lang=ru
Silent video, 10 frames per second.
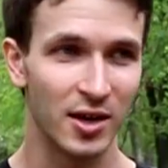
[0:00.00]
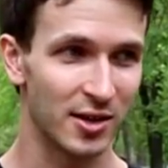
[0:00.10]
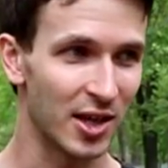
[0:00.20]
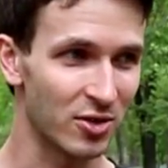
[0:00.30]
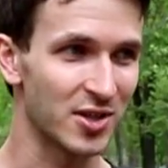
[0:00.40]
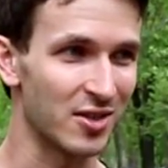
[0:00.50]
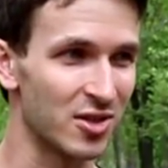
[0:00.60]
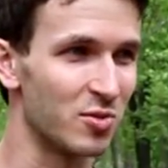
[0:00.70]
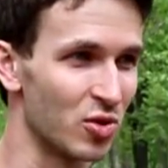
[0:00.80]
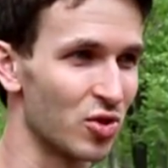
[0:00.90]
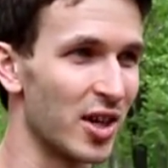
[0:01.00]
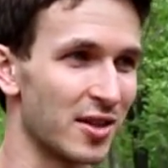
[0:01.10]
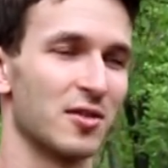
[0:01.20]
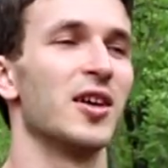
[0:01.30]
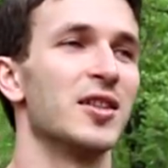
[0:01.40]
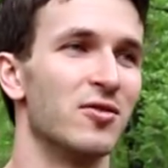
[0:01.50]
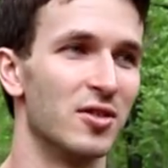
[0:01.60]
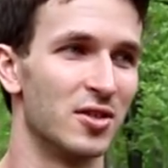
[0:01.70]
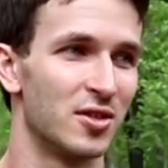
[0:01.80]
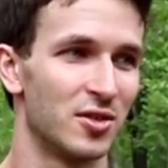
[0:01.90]
И для этого, соответственно, мне нужно
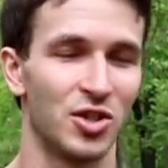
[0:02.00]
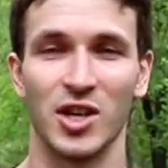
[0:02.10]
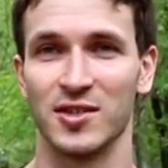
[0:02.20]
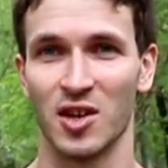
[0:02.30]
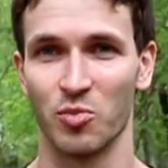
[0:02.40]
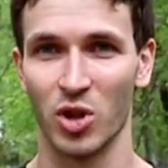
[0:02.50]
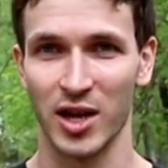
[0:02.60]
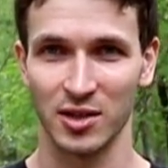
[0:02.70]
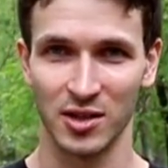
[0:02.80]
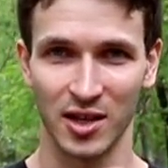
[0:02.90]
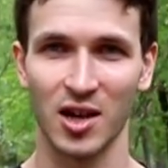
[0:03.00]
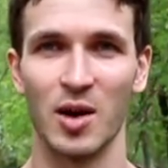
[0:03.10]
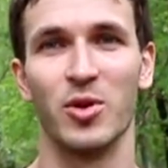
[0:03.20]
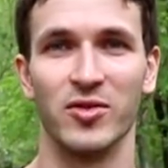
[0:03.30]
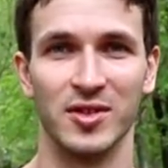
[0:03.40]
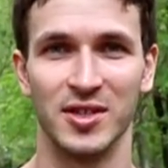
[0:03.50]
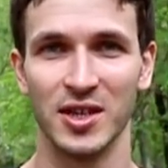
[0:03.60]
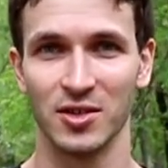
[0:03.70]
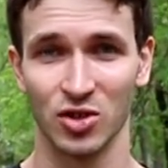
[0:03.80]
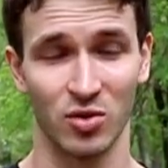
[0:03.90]
откладывать часть зарплаты, накапливать
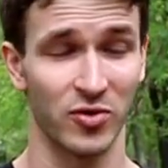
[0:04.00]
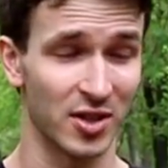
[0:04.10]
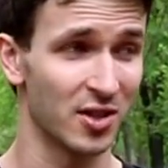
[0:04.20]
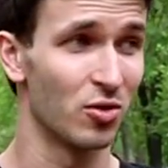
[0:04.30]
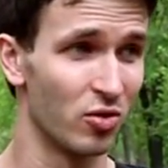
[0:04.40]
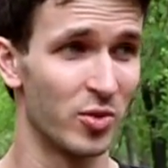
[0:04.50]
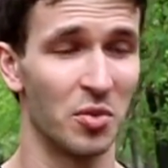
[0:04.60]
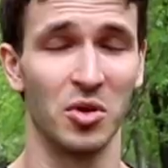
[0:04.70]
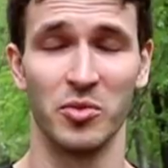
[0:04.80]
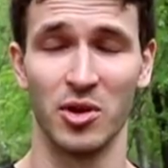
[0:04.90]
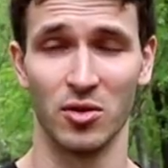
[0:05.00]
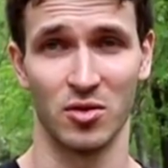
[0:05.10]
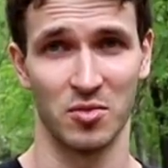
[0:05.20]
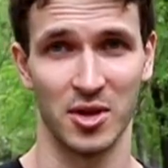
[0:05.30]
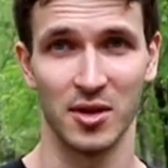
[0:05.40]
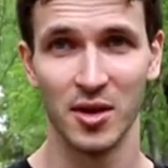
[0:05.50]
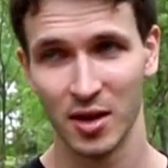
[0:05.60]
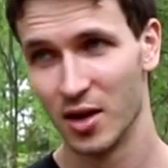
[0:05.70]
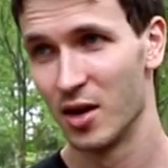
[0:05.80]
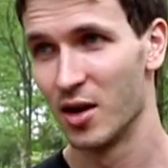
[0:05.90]
деньги, чтобы в конце года у меня был миллион рублей.
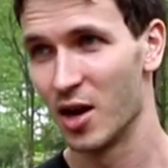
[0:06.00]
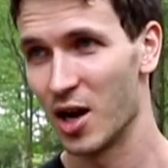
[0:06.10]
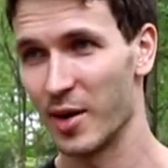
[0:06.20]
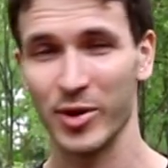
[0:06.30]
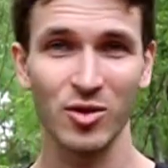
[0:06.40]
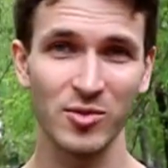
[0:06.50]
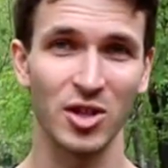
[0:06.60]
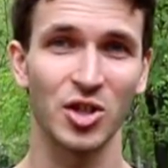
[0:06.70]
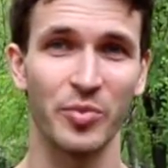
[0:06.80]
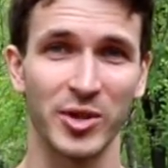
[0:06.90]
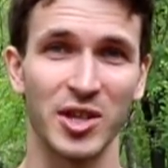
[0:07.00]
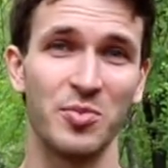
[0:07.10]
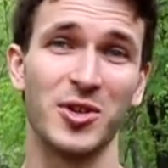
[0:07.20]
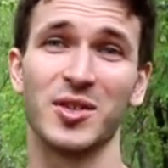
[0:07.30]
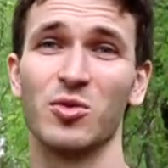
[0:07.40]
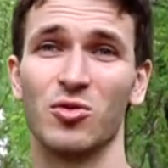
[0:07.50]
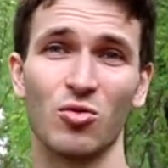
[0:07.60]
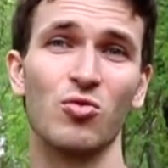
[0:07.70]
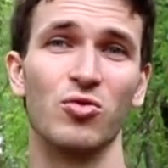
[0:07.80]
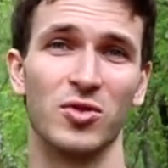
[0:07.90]
А потом я решаю поставить перед собой
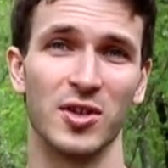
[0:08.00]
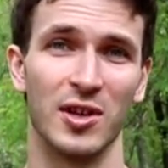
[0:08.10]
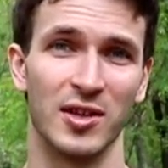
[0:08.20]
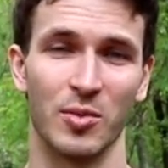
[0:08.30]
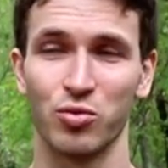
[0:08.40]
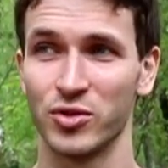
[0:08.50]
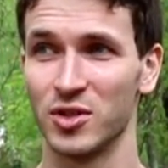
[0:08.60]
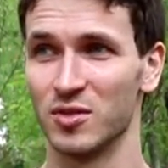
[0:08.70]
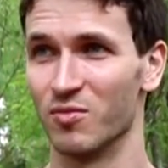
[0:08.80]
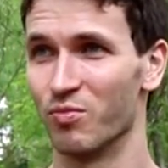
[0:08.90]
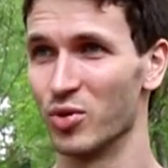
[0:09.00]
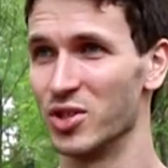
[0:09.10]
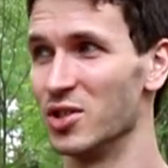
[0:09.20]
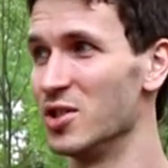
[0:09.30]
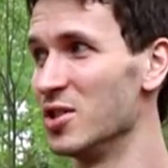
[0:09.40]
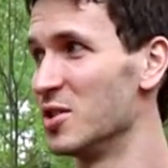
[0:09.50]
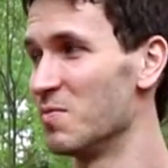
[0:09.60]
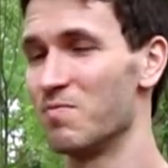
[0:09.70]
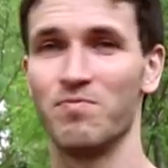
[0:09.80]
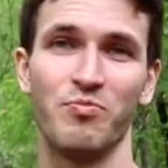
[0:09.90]
другую цель. Допустим, посетить
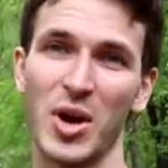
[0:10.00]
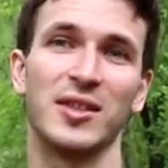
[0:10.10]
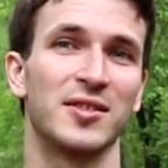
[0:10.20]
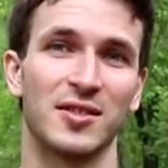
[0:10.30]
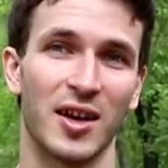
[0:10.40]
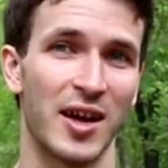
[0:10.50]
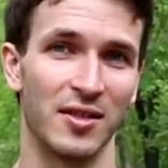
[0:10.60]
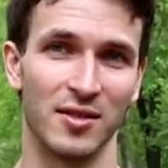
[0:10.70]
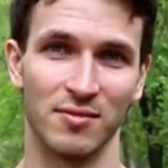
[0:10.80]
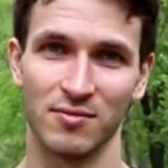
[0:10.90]
пять стран.